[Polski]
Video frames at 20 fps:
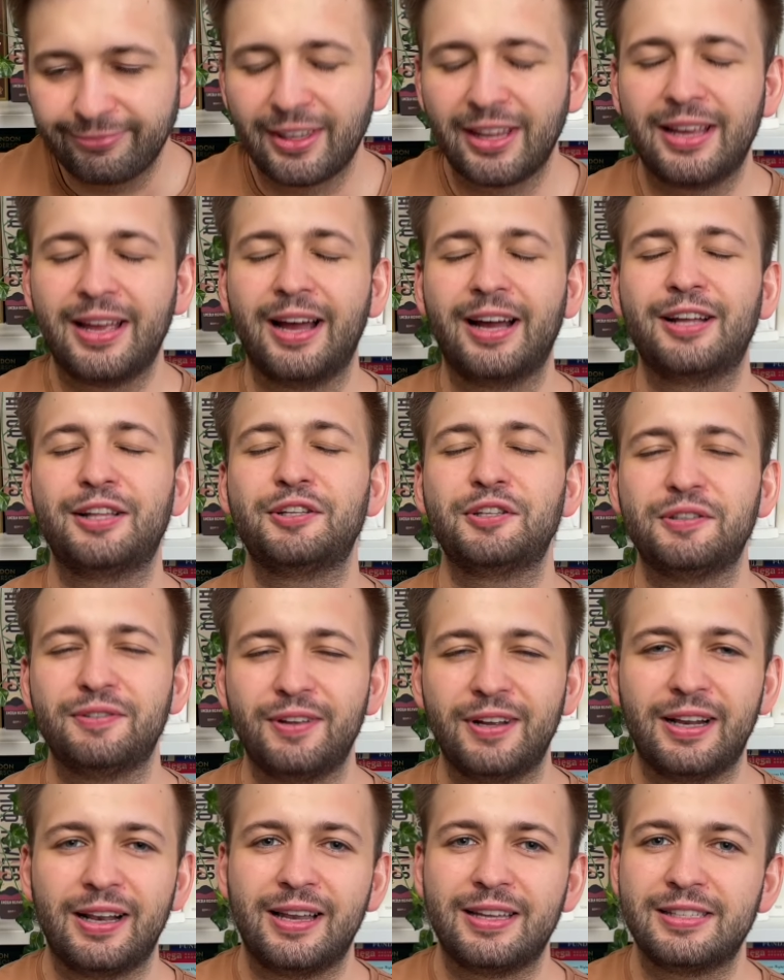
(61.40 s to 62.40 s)
jak to
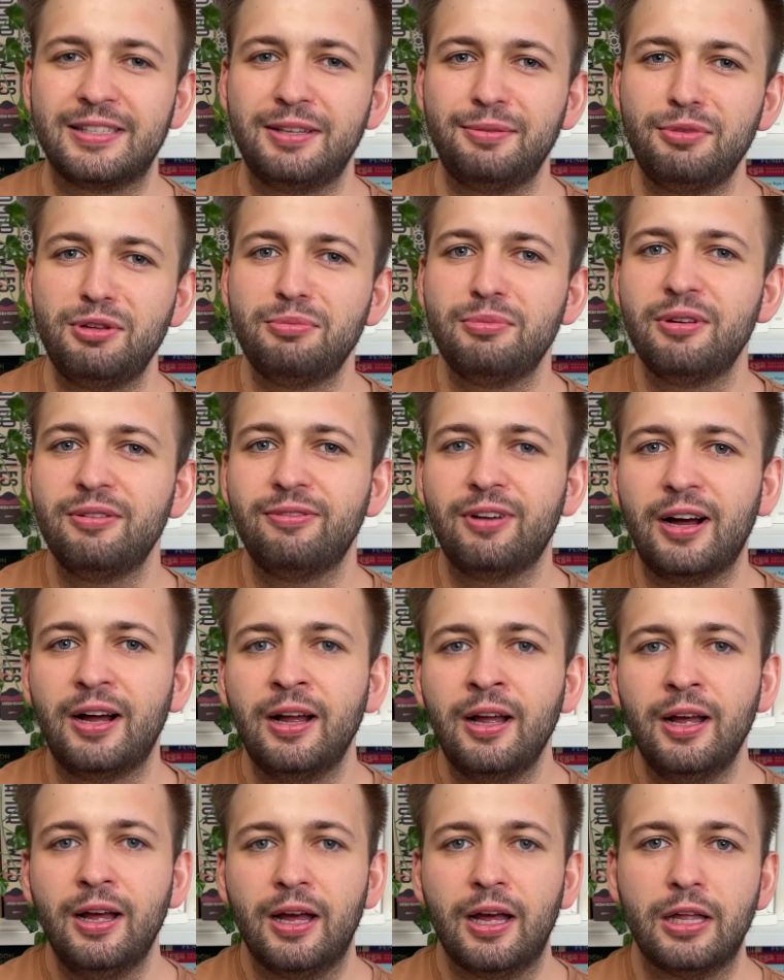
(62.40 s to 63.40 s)
zwykle z nimi bywa,
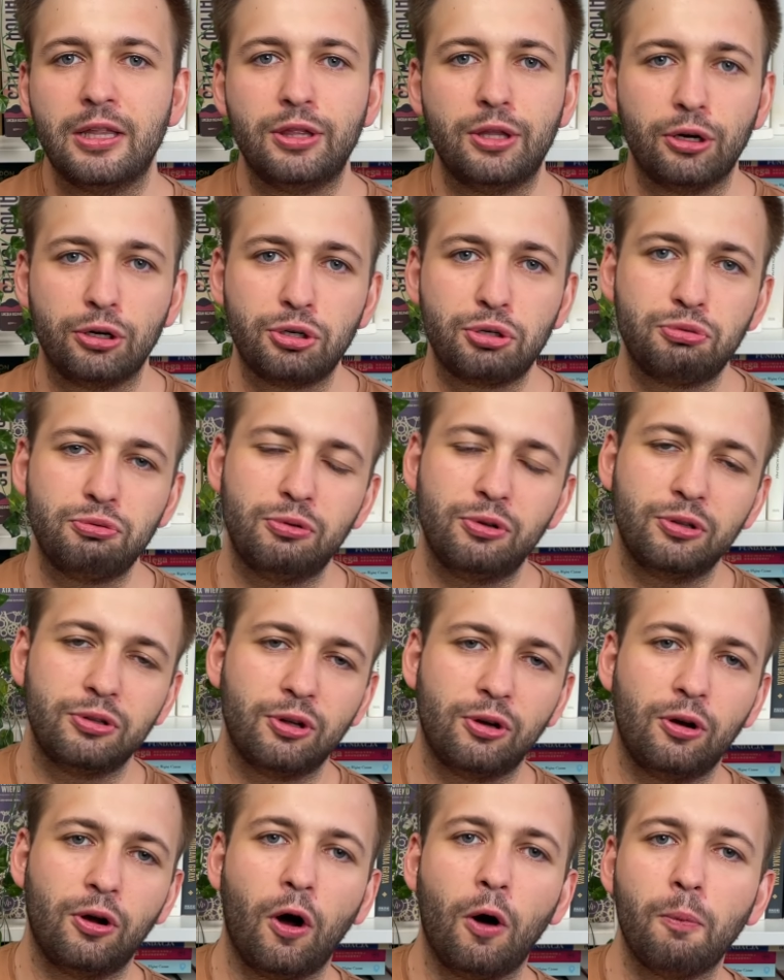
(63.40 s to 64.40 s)
e, doszło
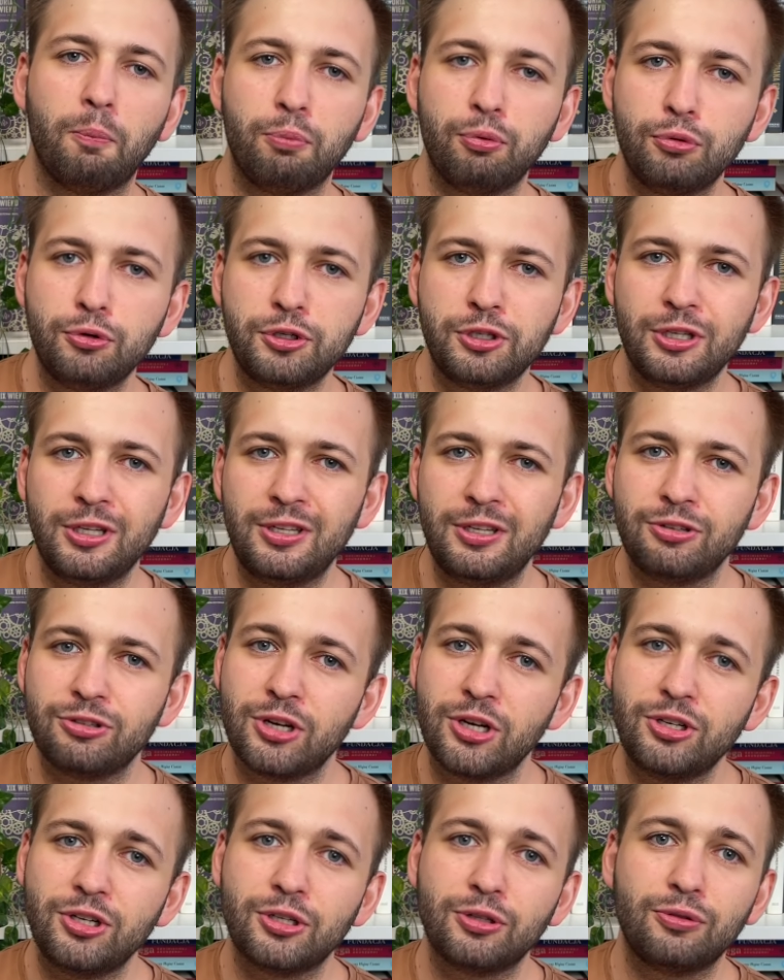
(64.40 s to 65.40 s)
do opóźnień i
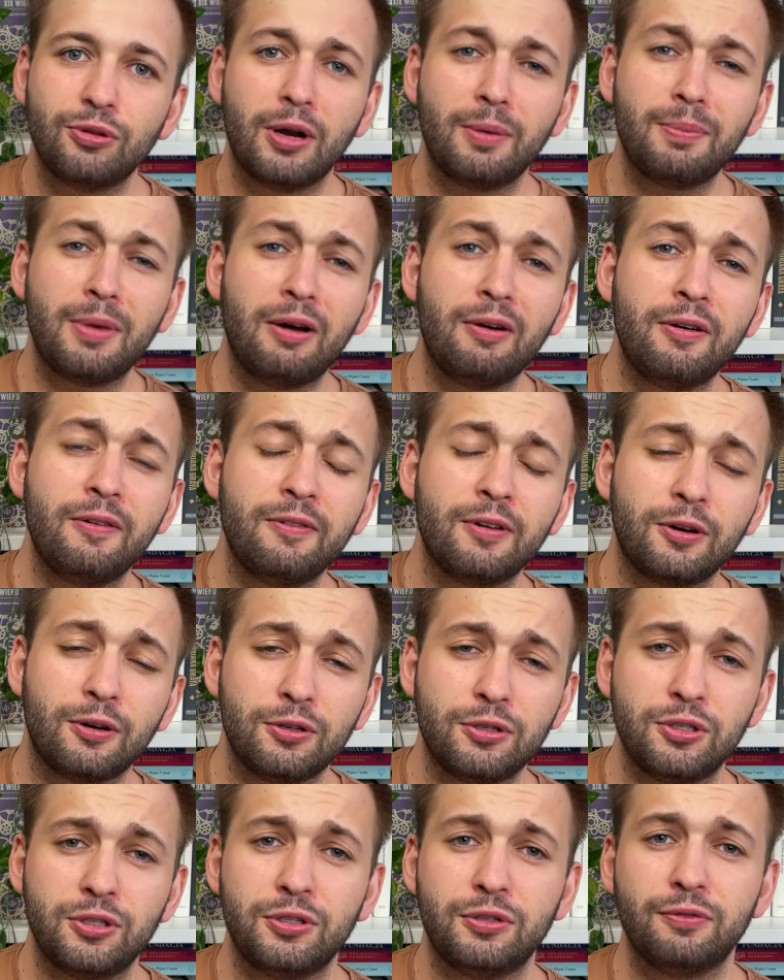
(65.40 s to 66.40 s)
rzeczy, które miały
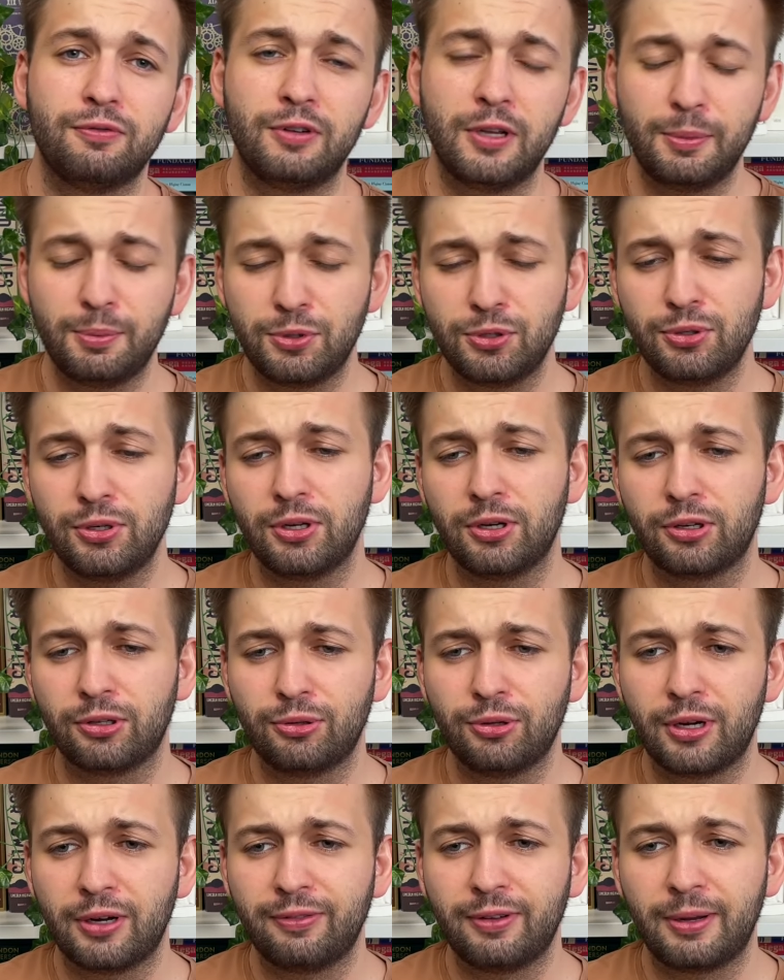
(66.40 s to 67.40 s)
wychodzić w lipcu i o
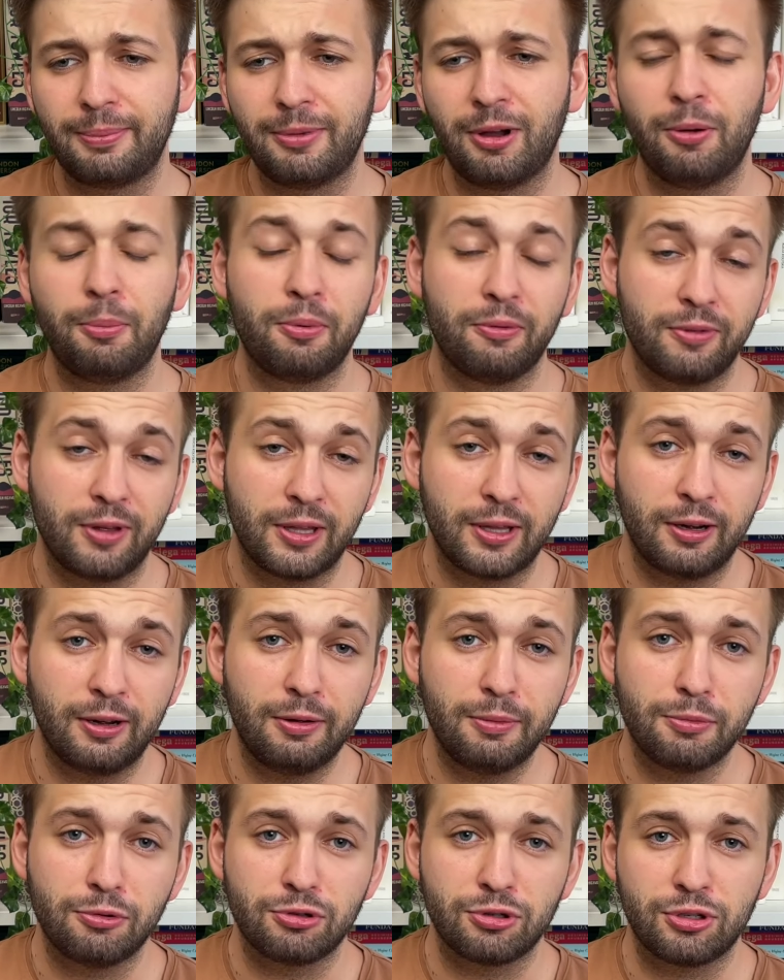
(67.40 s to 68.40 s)
których Wam
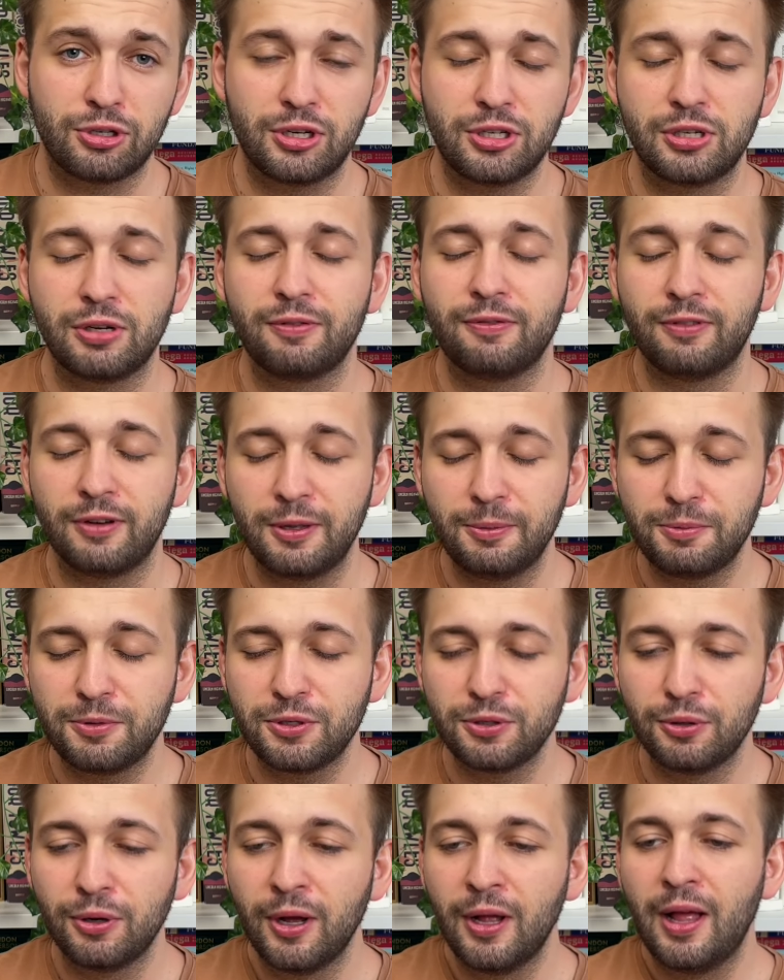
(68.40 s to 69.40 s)
opowiadałem już szerzej w
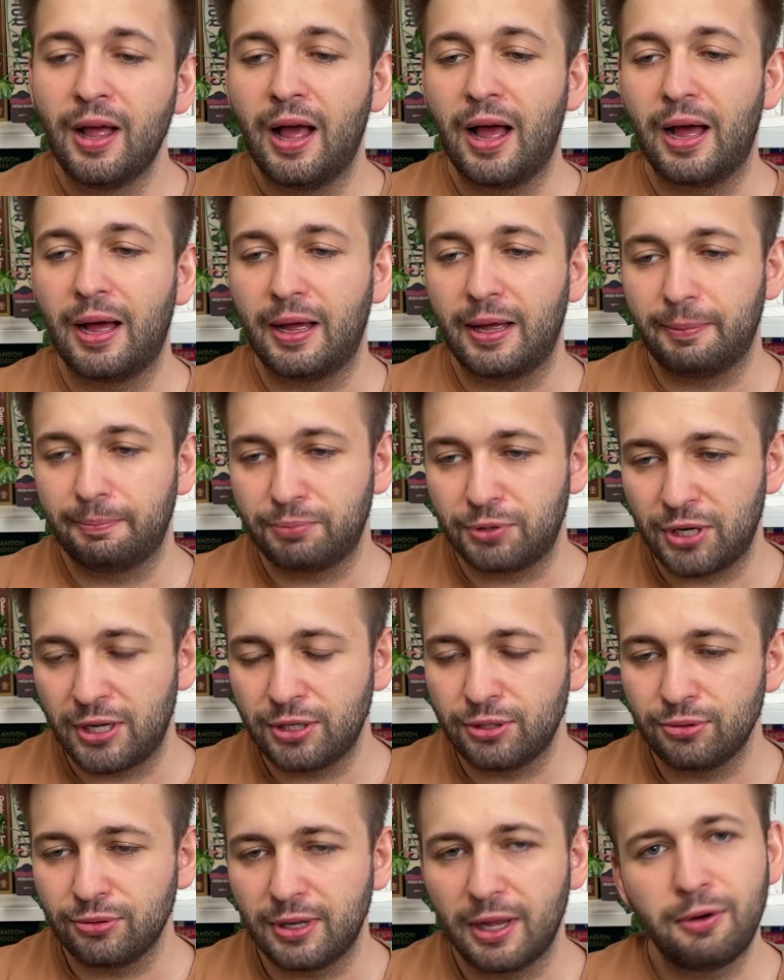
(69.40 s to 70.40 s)
lipcu, e,
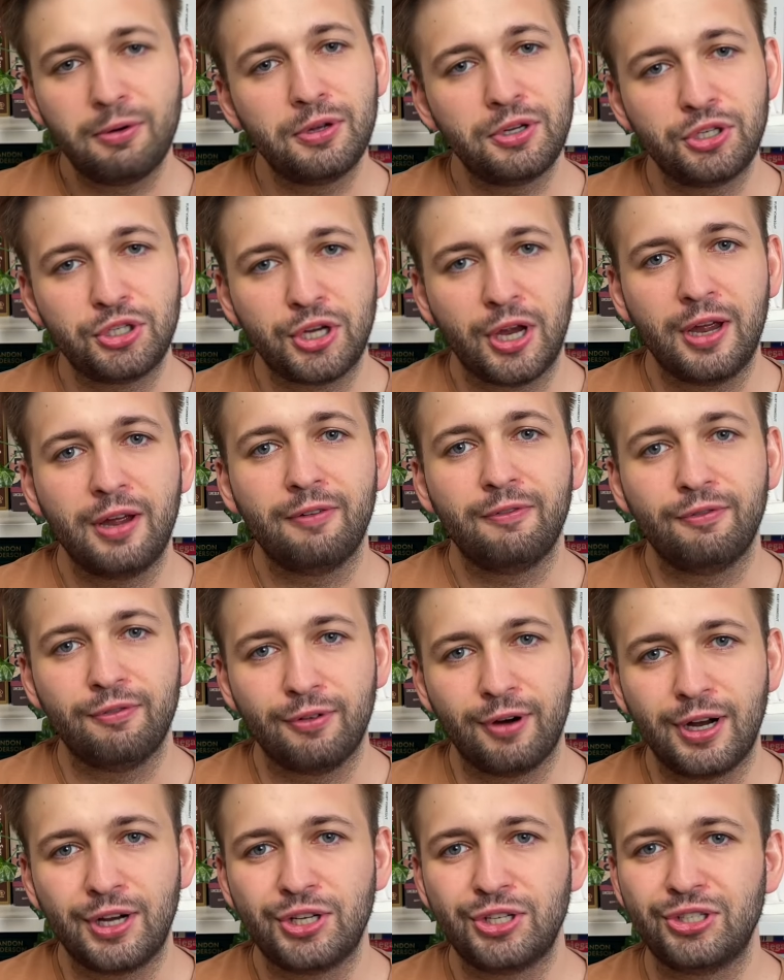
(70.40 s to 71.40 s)
przesunęły się
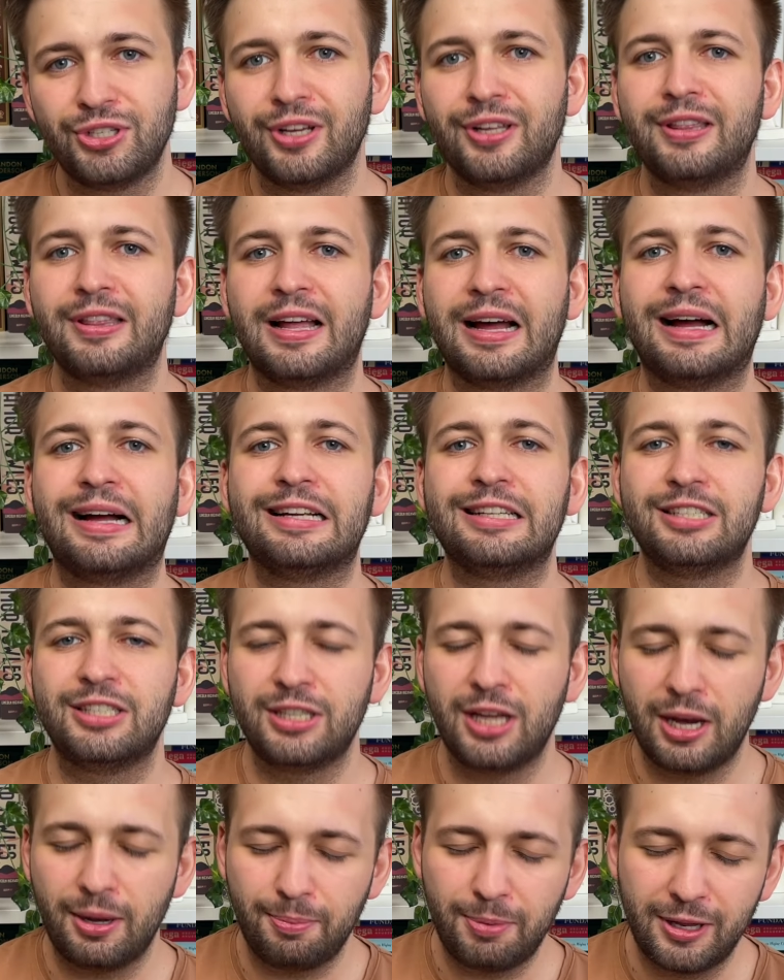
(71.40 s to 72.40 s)
właśnie na
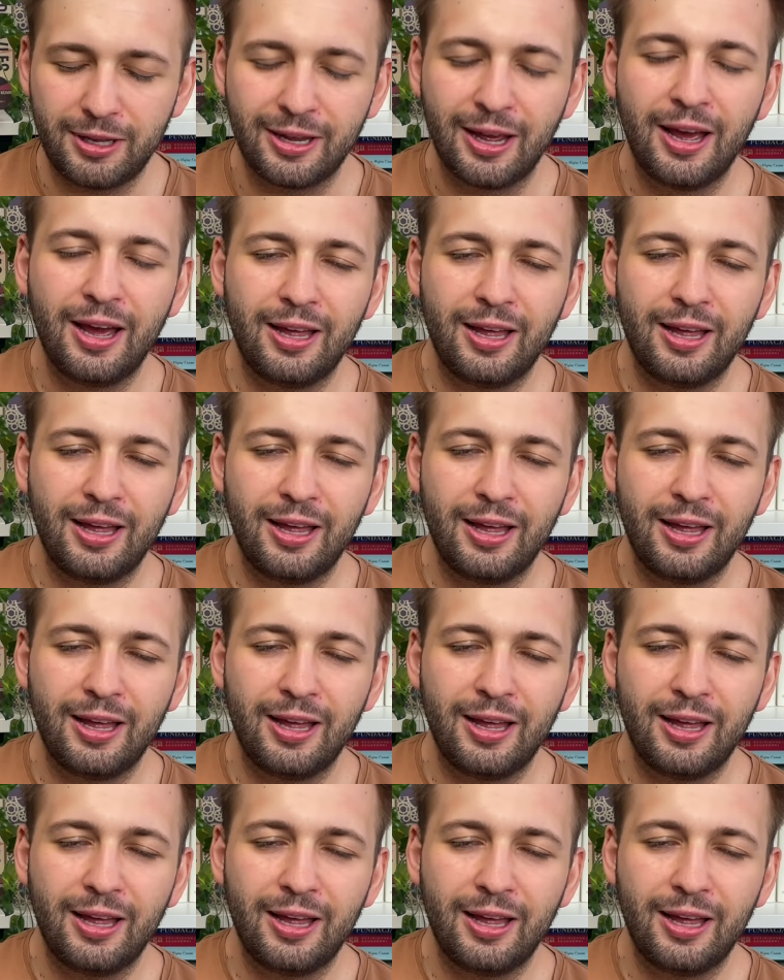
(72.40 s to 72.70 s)
sierpień.